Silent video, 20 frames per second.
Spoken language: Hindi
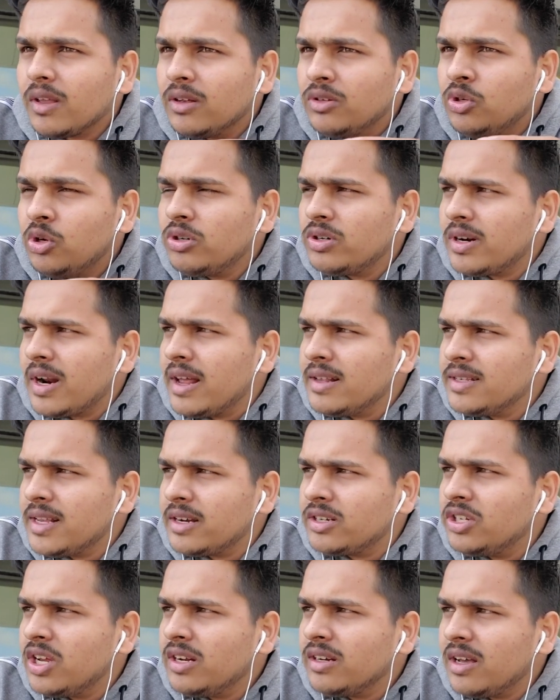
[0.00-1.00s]
जो
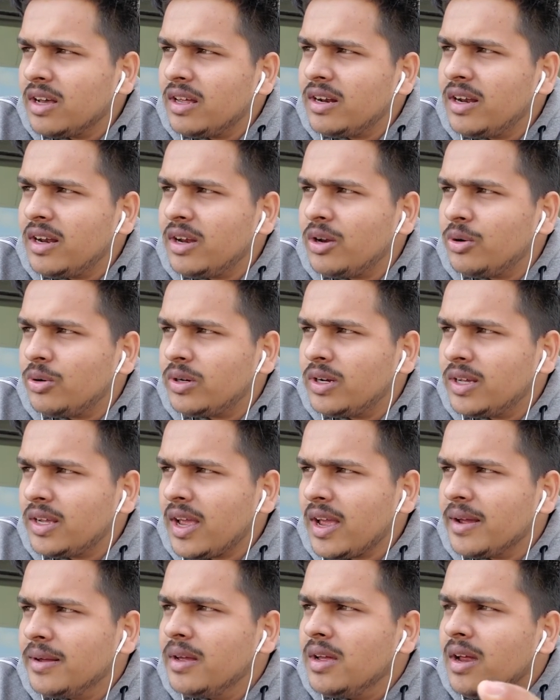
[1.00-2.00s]
ट्रांजैक्शन कर रहे हो ठीक
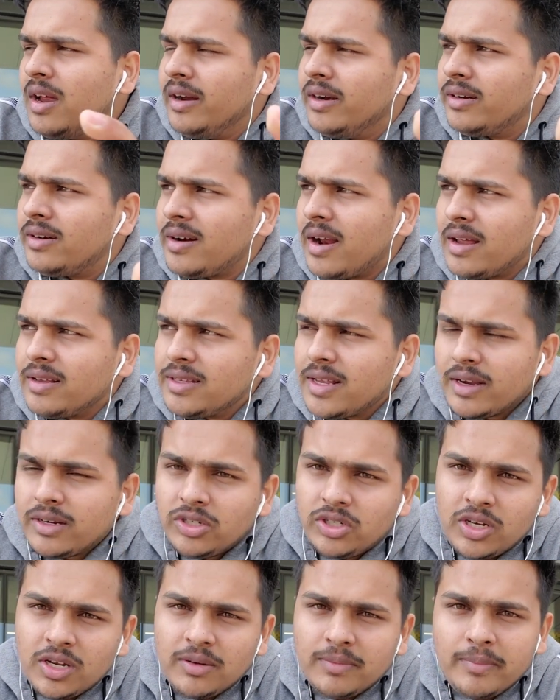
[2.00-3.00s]
है
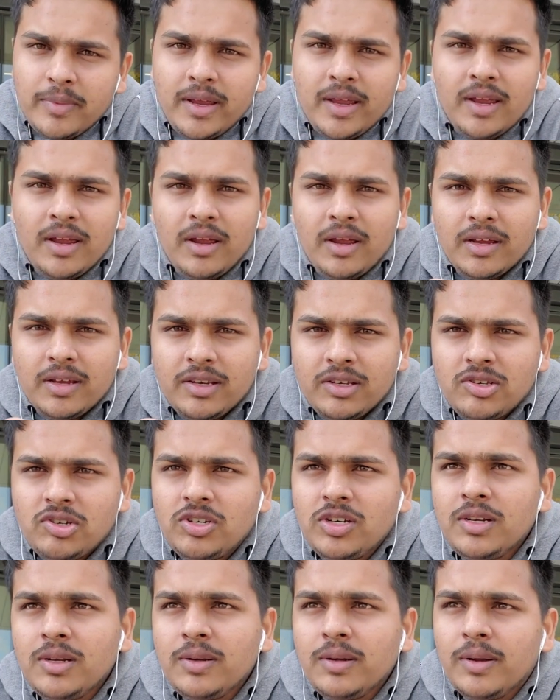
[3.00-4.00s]
ट्रांजैक्शन में
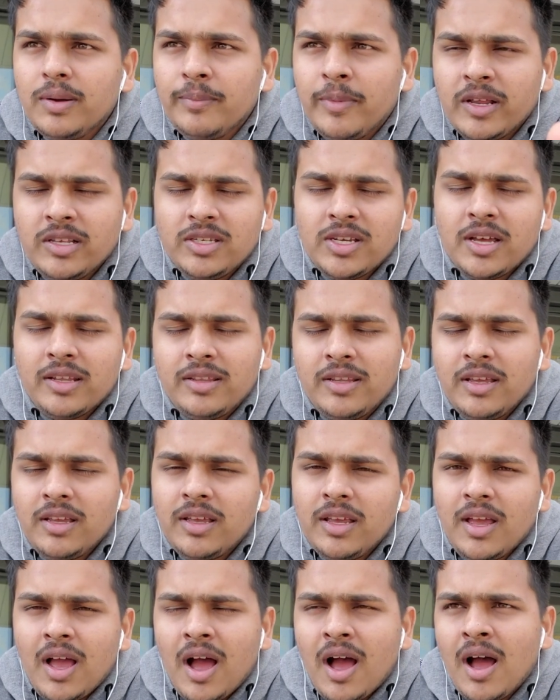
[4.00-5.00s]
हिस्ट्री बन जाती है
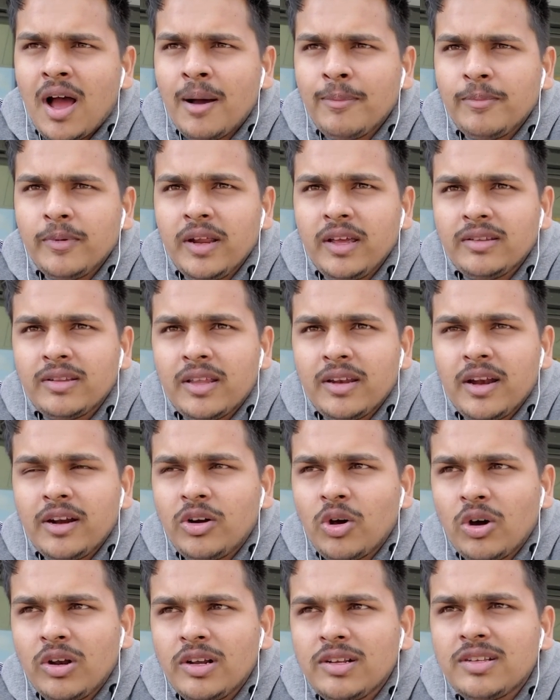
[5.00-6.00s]
कि हाँ आपने इतने
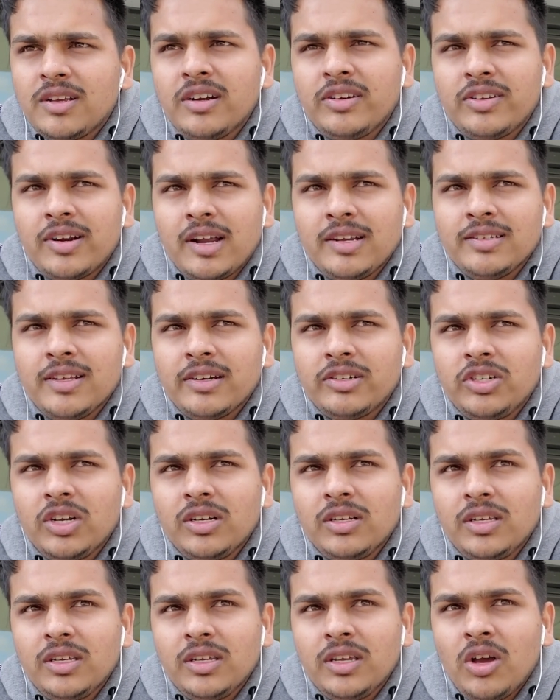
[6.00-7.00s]
डॉलर्स की
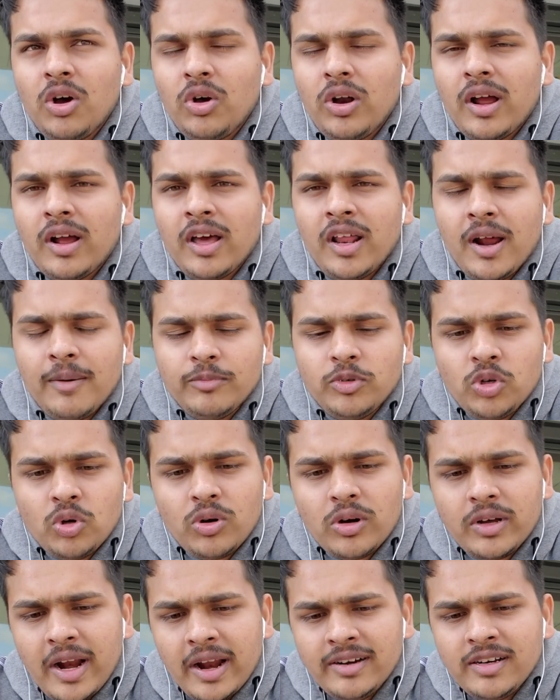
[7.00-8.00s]
ट्रांजेक्शन की है और अगर आप जो
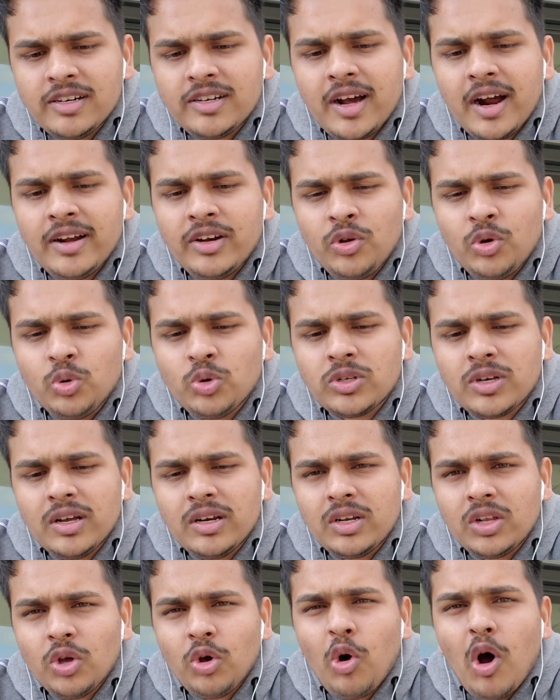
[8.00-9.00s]
क्रेडिट कार्ड यूज़
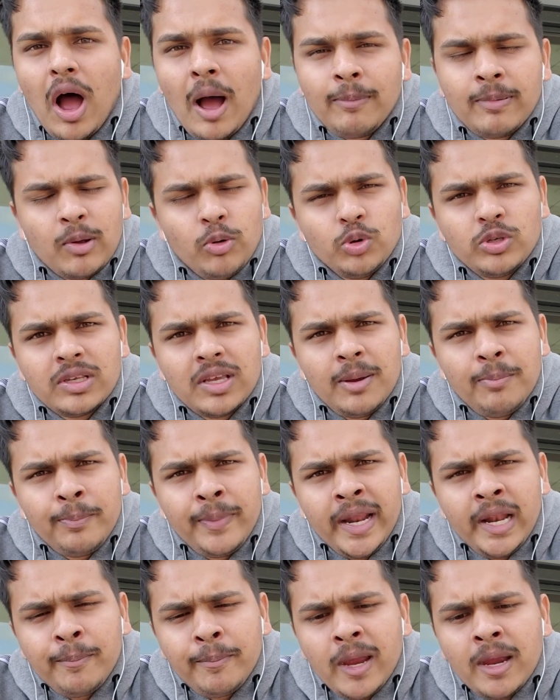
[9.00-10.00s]
करते हो आप उसकी
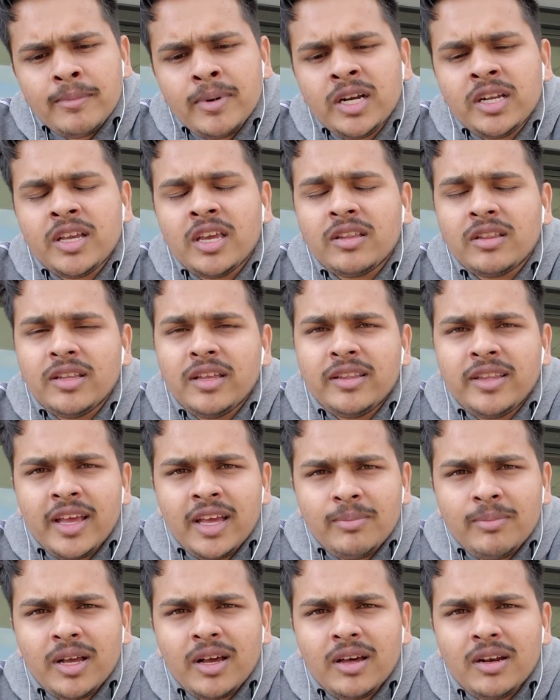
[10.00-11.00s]
बिल पेमेंट कितनी देर
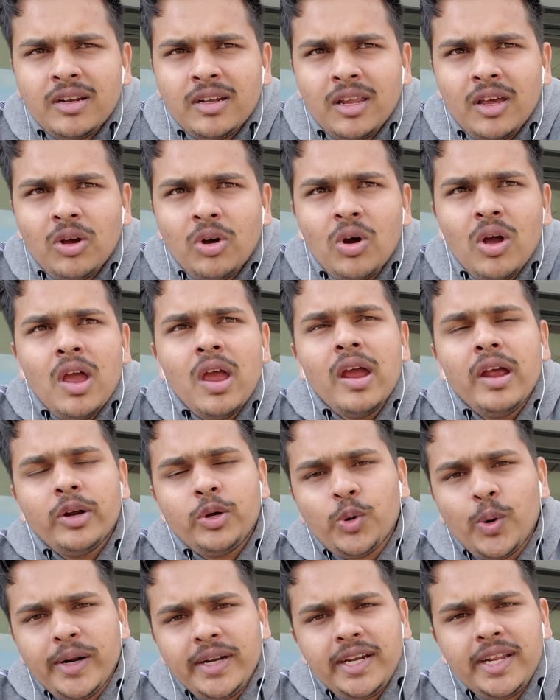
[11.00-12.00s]
में करते हो
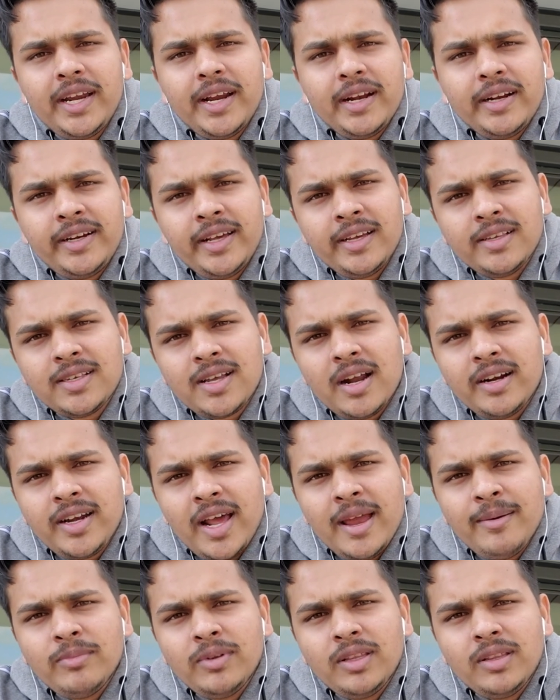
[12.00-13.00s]
28 डेज़ का
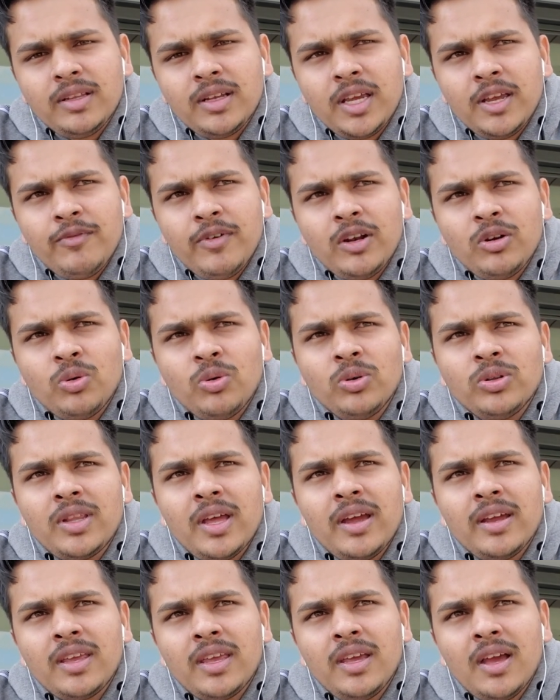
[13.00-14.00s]
टाइम गिवन होता
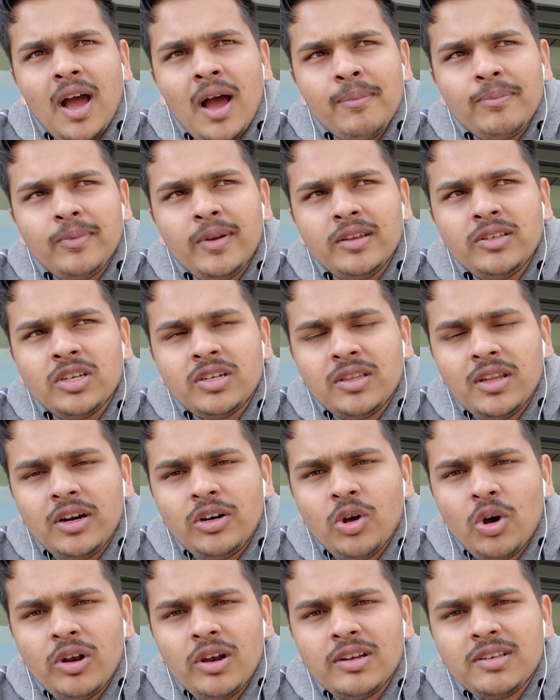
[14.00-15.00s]
है कि आपने जितने
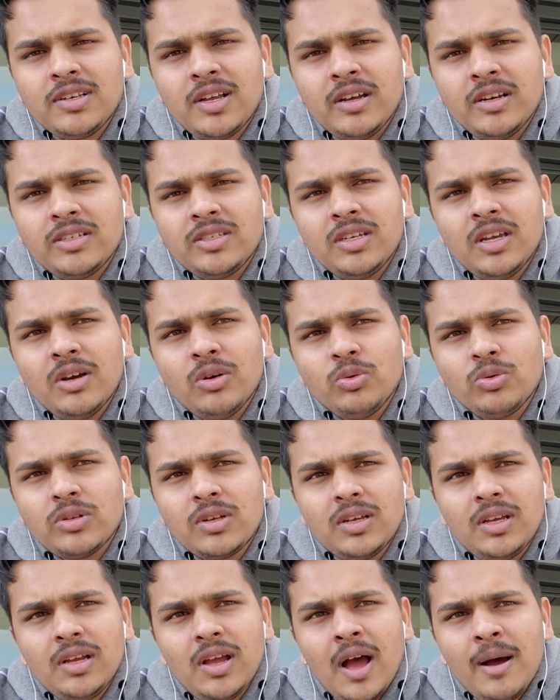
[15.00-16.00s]
डॉलर्स खर्चे हैं
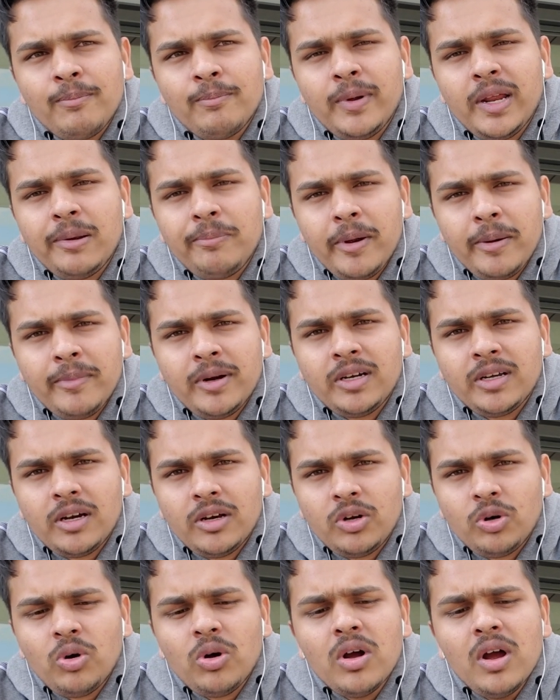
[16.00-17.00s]
उसकी आप बिल पेमेंट
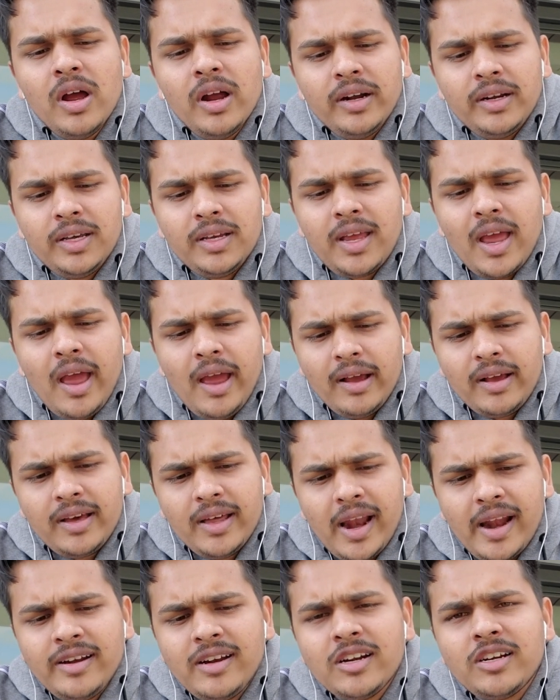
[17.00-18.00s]
करो ठीक है
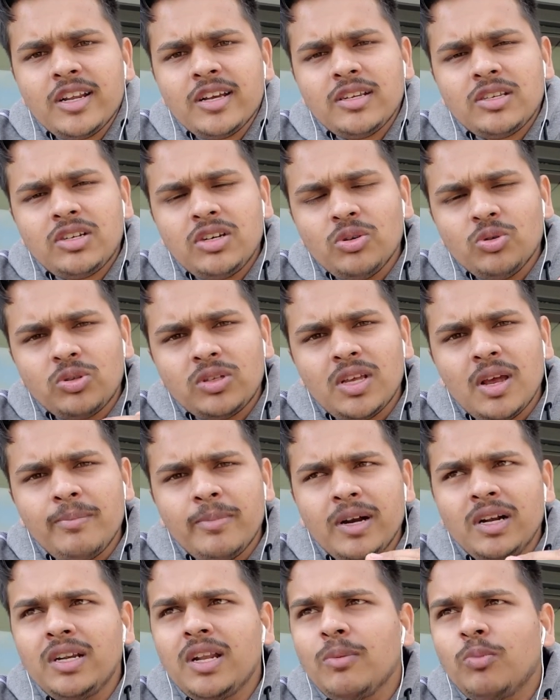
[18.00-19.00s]
क्रेडिट हिस्ट्री उससे
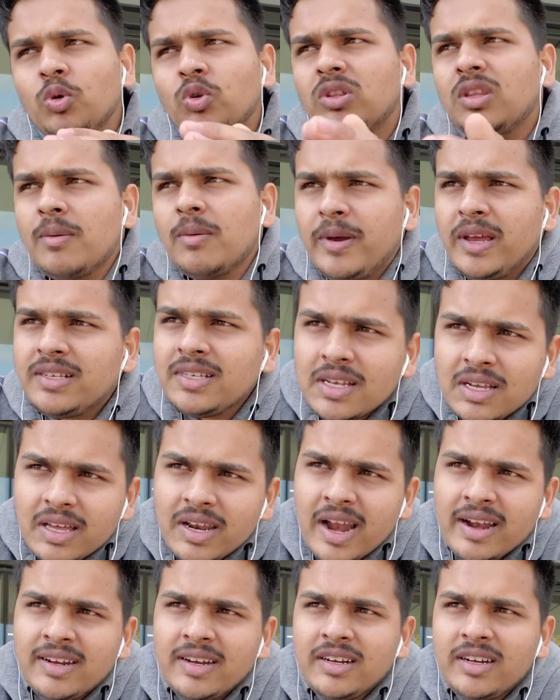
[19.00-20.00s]
बिल्डअप होती है बेसिक
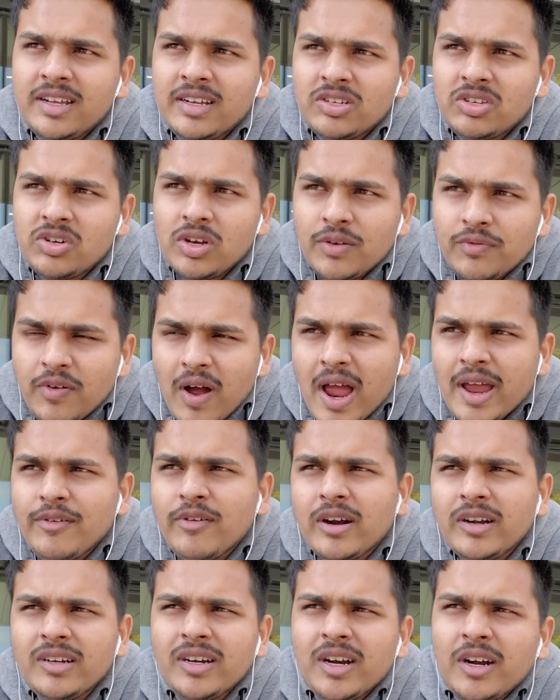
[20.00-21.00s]
क्रेडिट हिस्ट्री
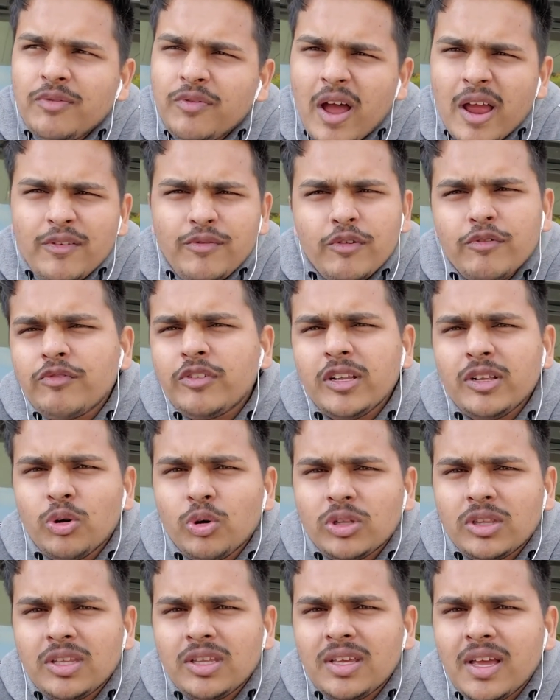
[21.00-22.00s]
500 550
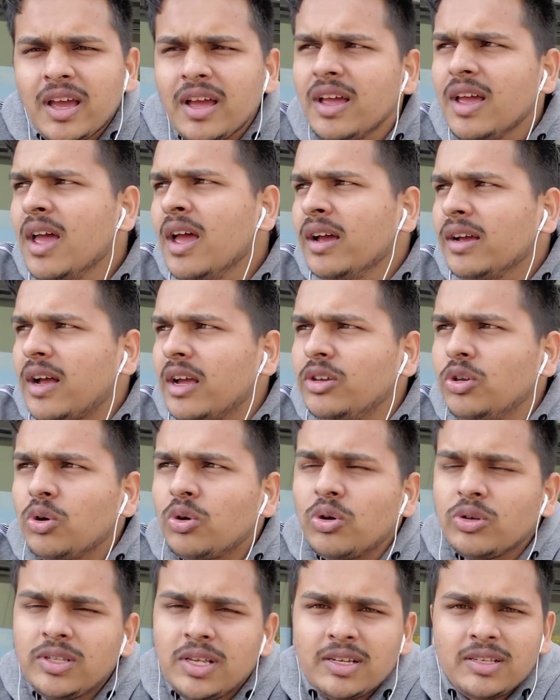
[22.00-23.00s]
होती है कईयों
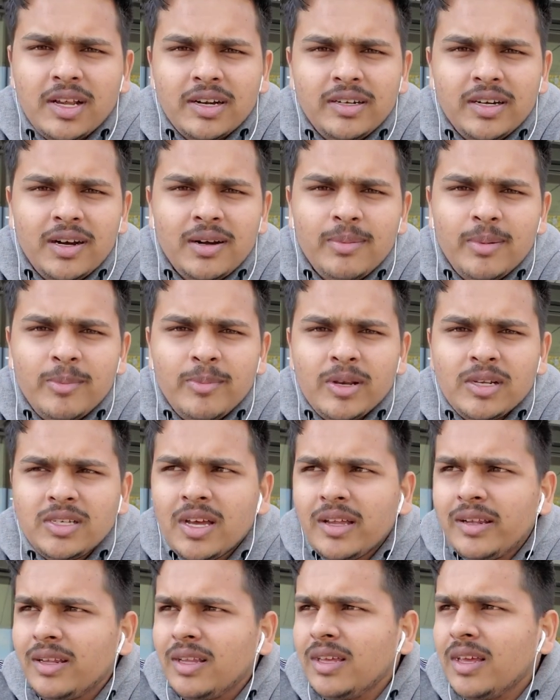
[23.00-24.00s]
को 600 भी मिल
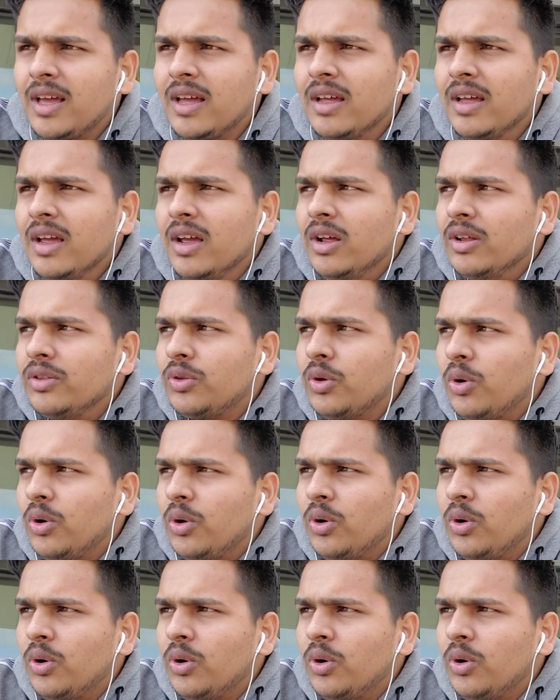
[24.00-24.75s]
जाती है तो